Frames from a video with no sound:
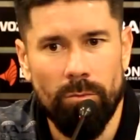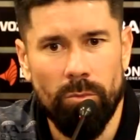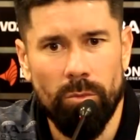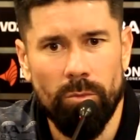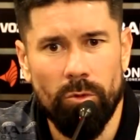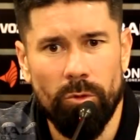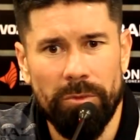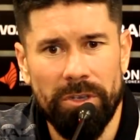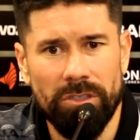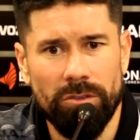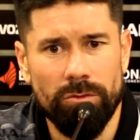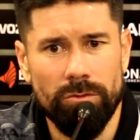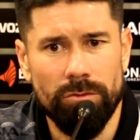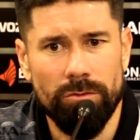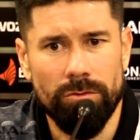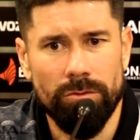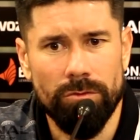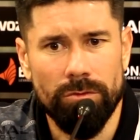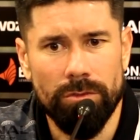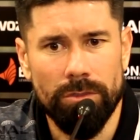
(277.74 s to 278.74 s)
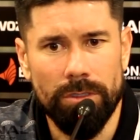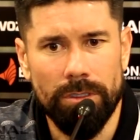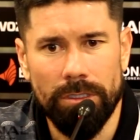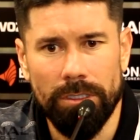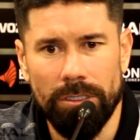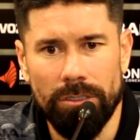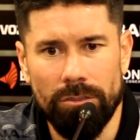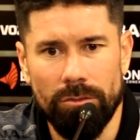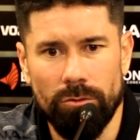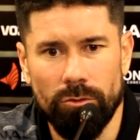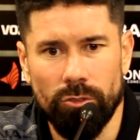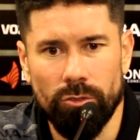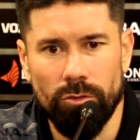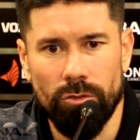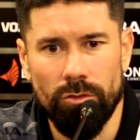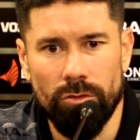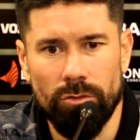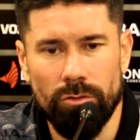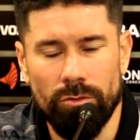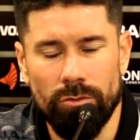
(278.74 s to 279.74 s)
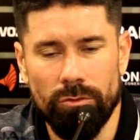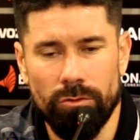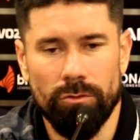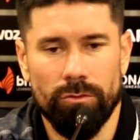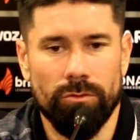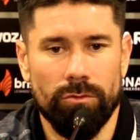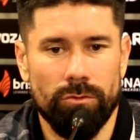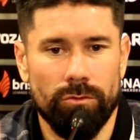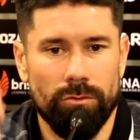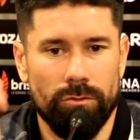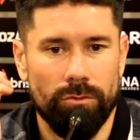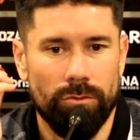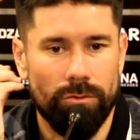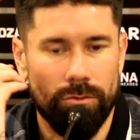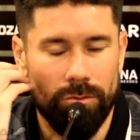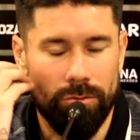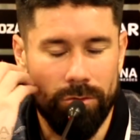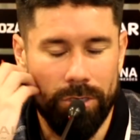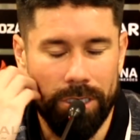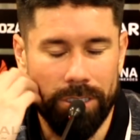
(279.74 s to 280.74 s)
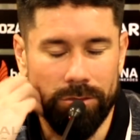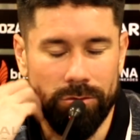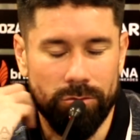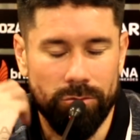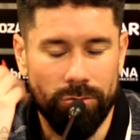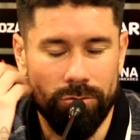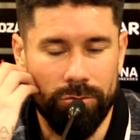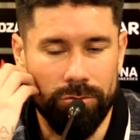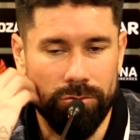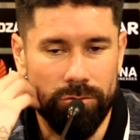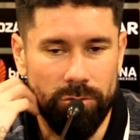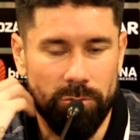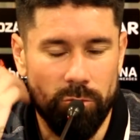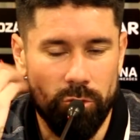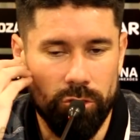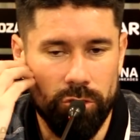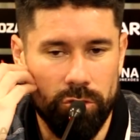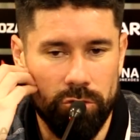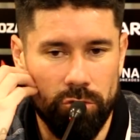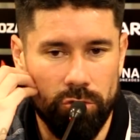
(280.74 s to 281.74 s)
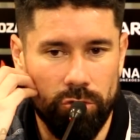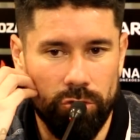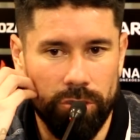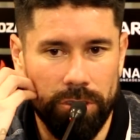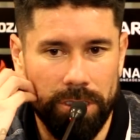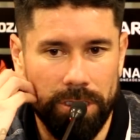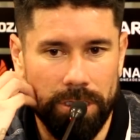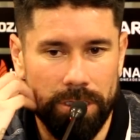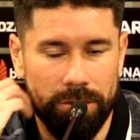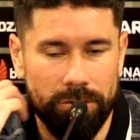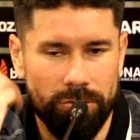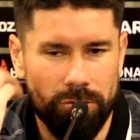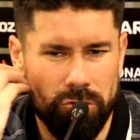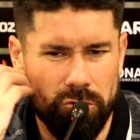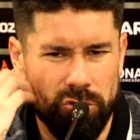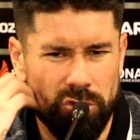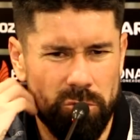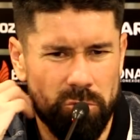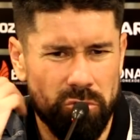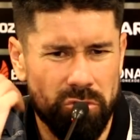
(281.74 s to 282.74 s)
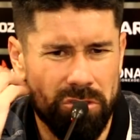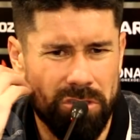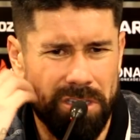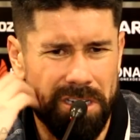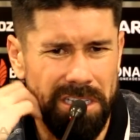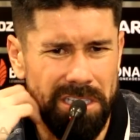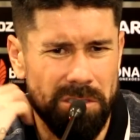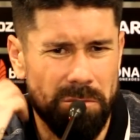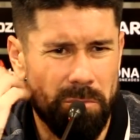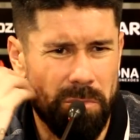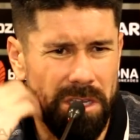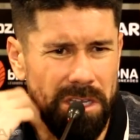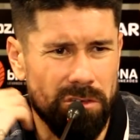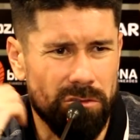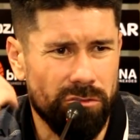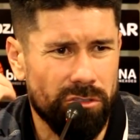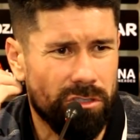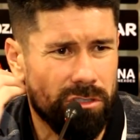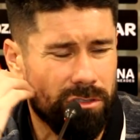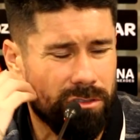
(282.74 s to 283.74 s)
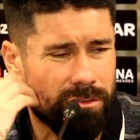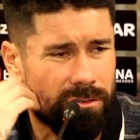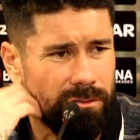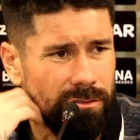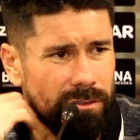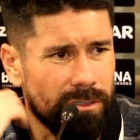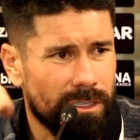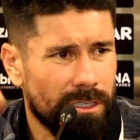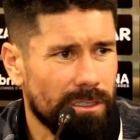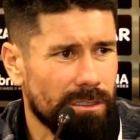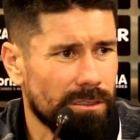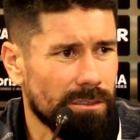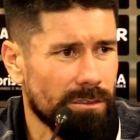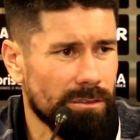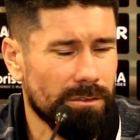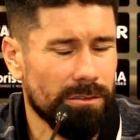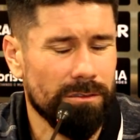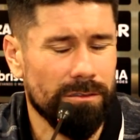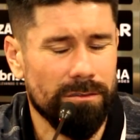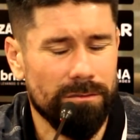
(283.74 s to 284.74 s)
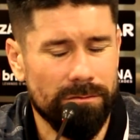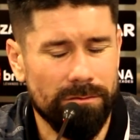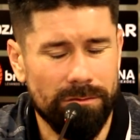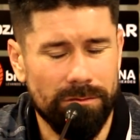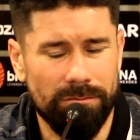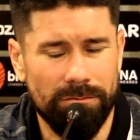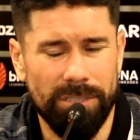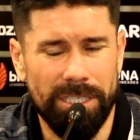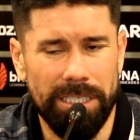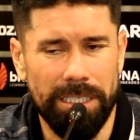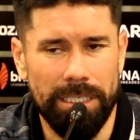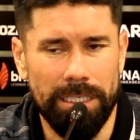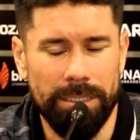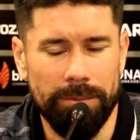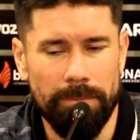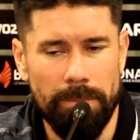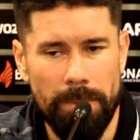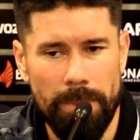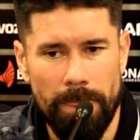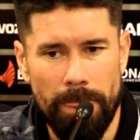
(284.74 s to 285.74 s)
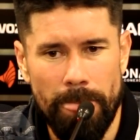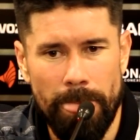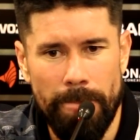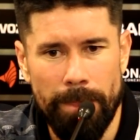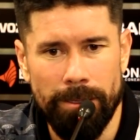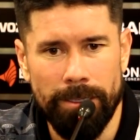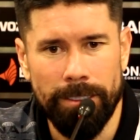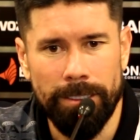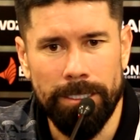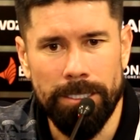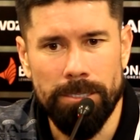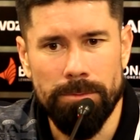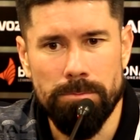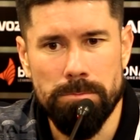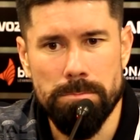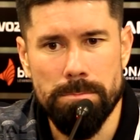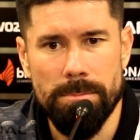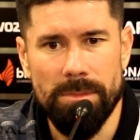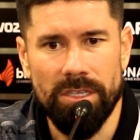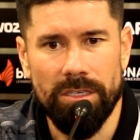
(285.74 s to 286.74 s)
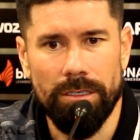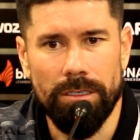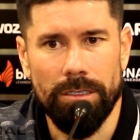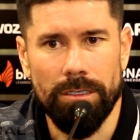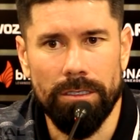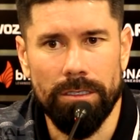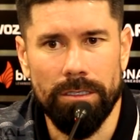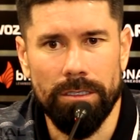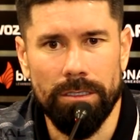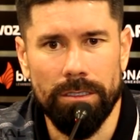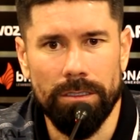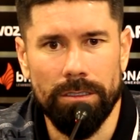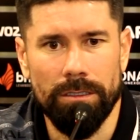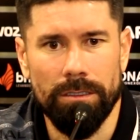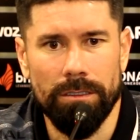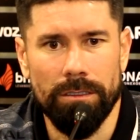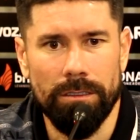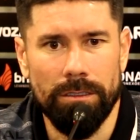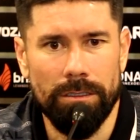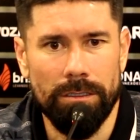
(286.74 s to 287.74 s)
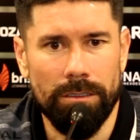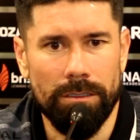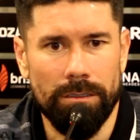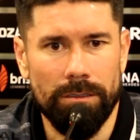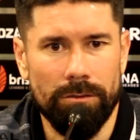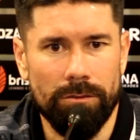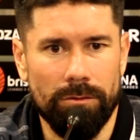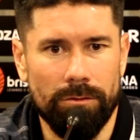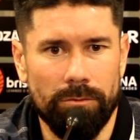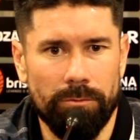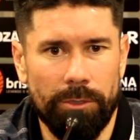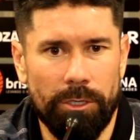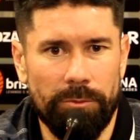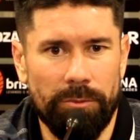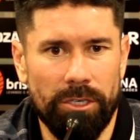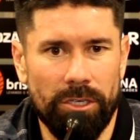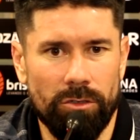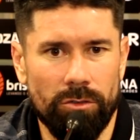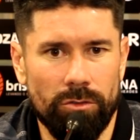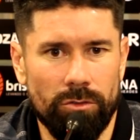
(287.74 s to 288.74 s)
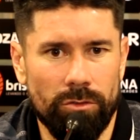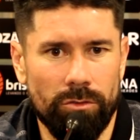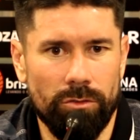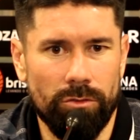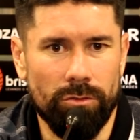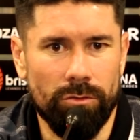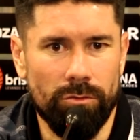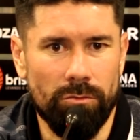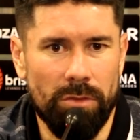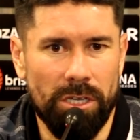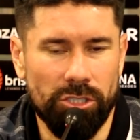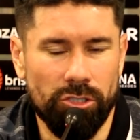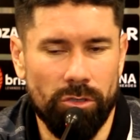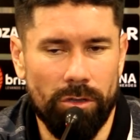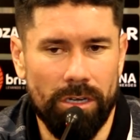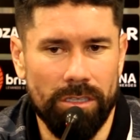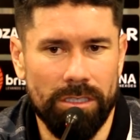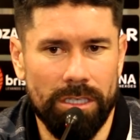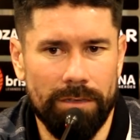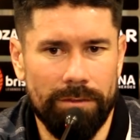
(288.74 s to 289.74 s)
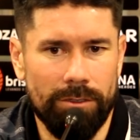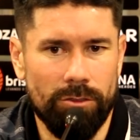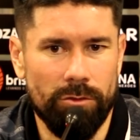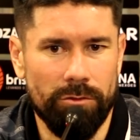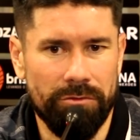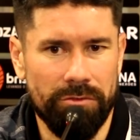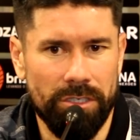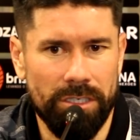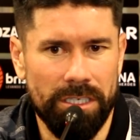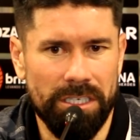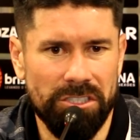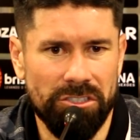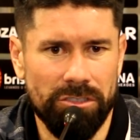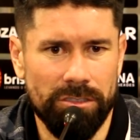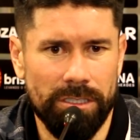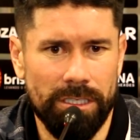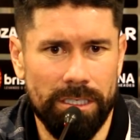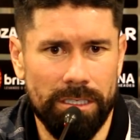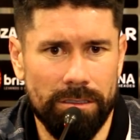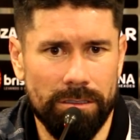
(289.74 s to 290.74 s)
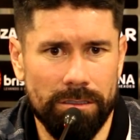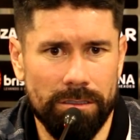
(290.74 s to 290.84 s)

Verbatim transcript: Momentos antes do jogo, o Arthur nos mostrou, né? Os últimos três pênaltis que ele dele e primeiro o Bachola estava confiante, né?